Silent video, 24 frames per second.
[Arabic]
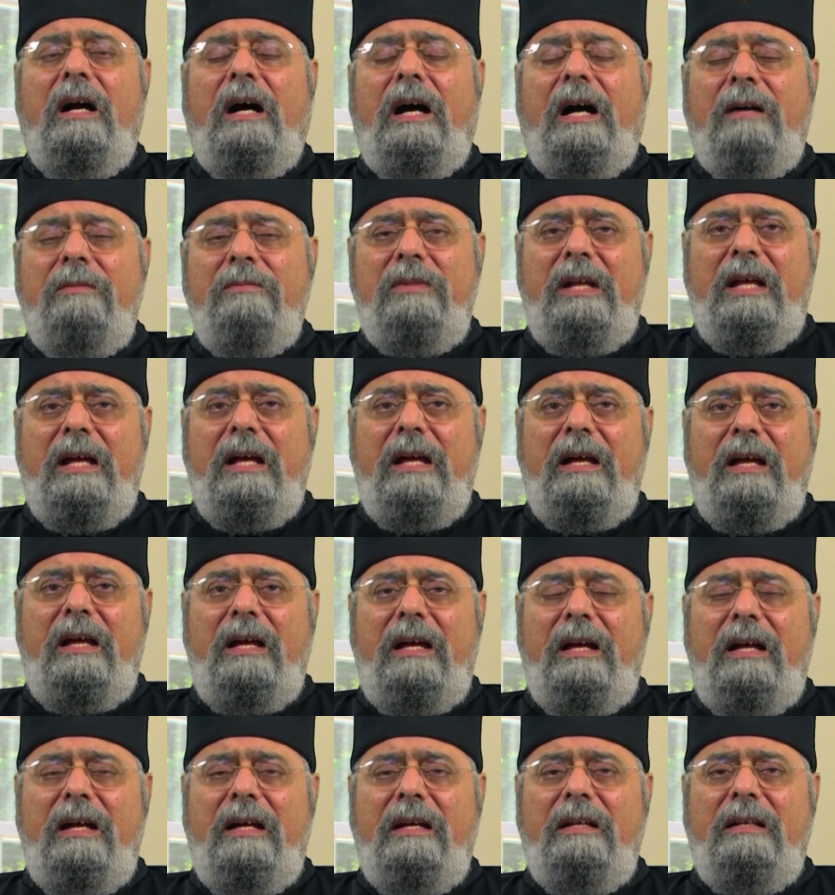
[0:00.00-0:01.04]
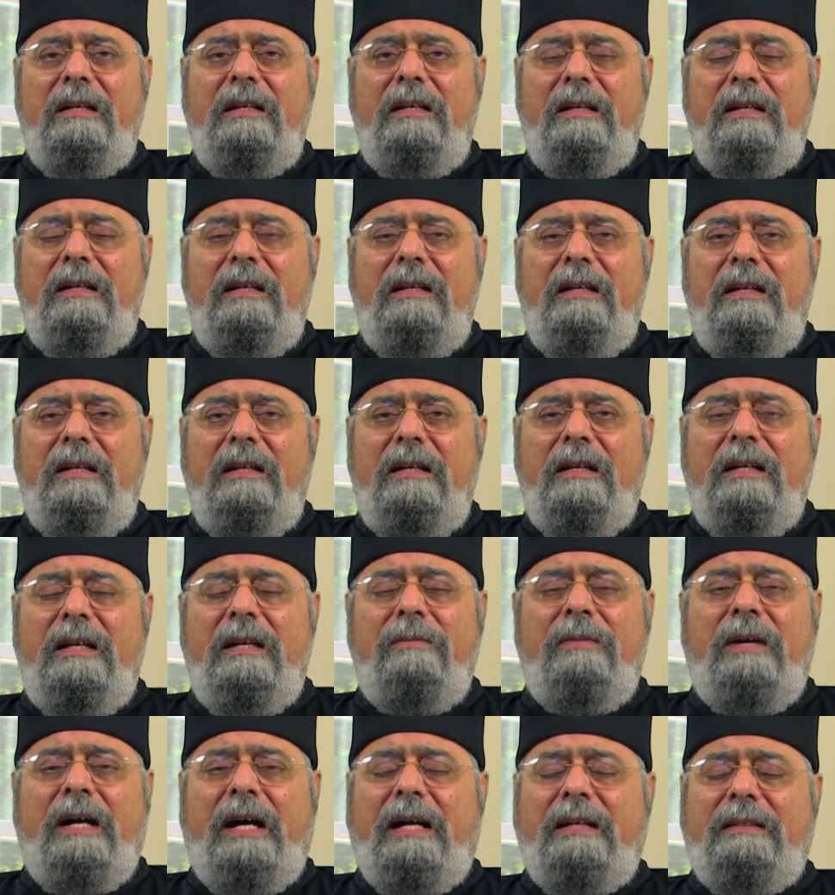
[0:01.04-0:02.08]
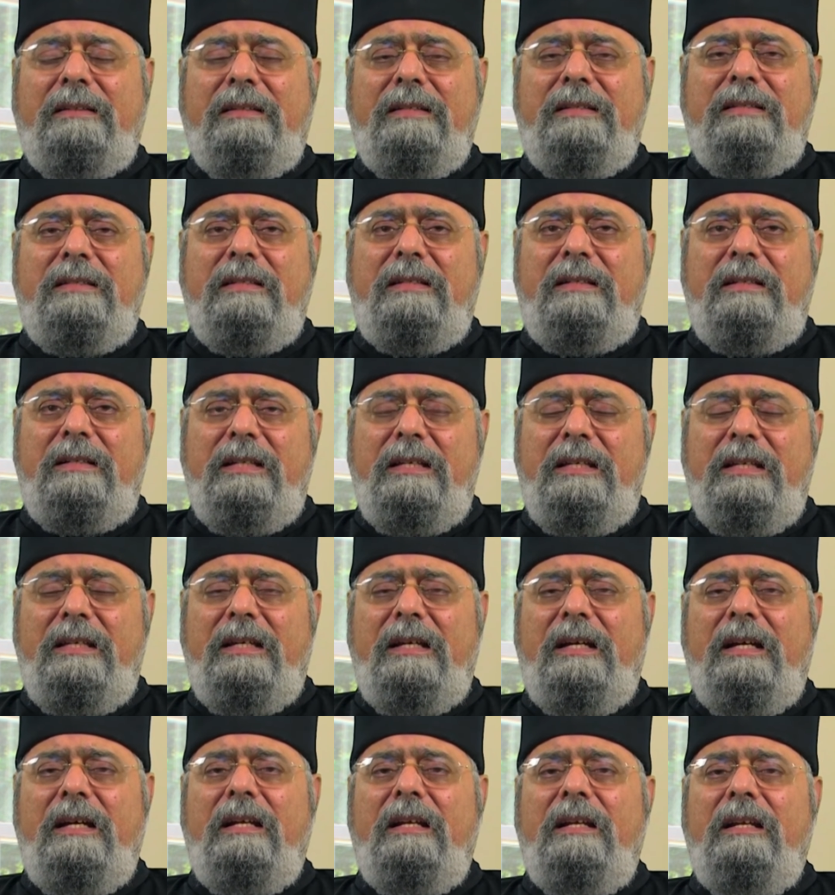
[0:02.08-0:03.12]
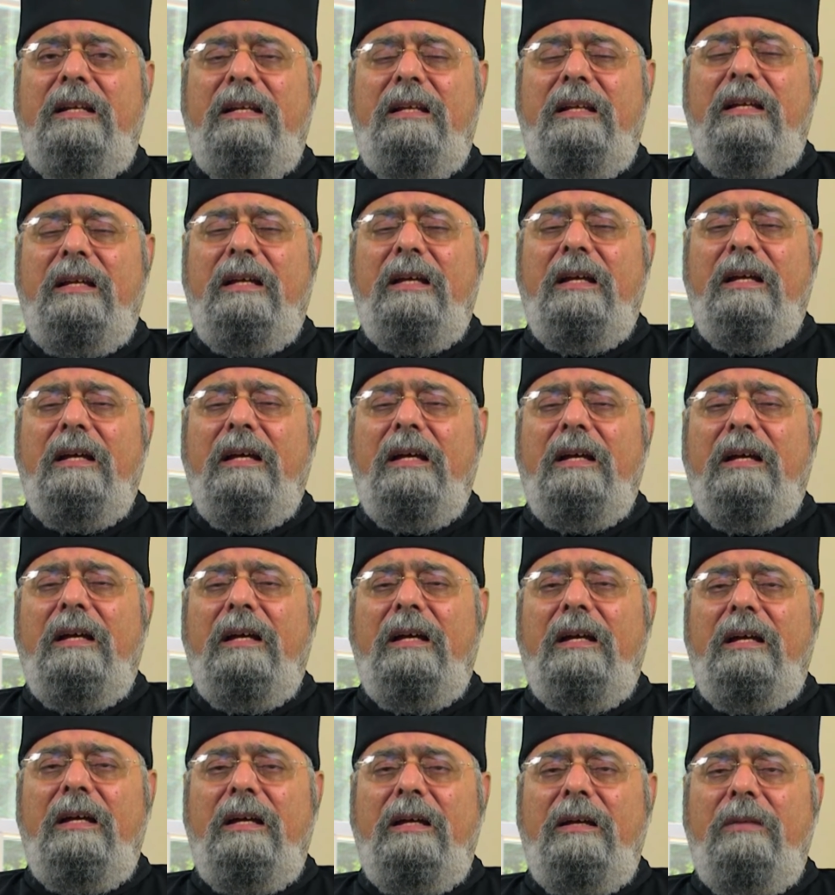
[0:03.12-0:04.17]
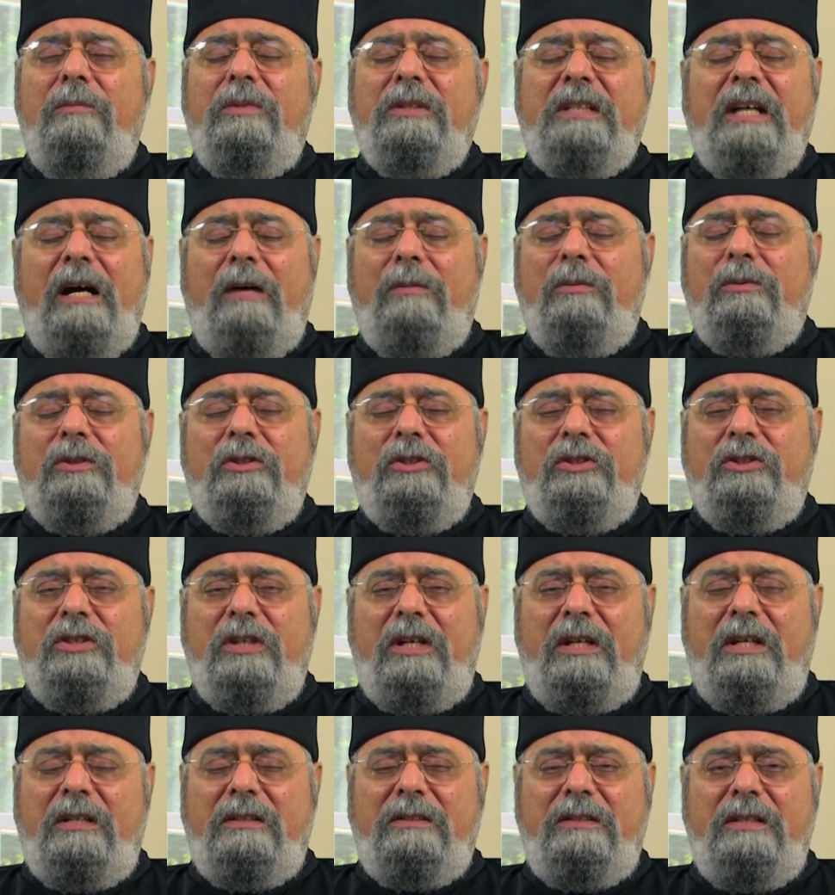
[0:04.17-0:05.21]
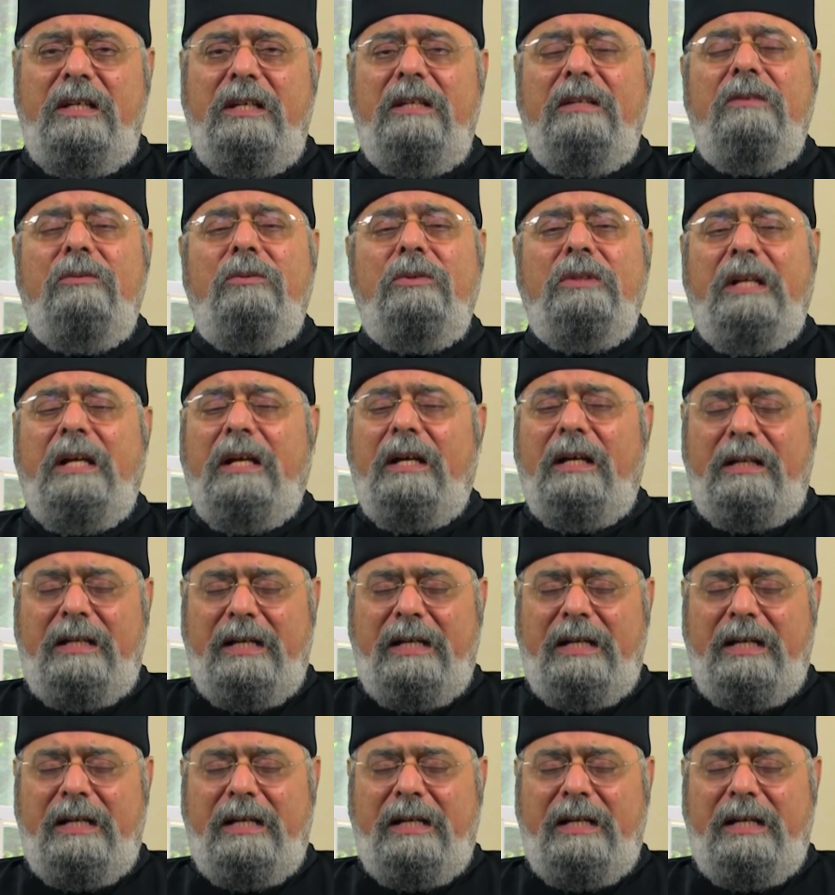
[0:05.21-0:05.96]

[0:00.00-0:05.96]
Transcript: عاملاها الجماعات السريه اللي بتعبد الشياطين وده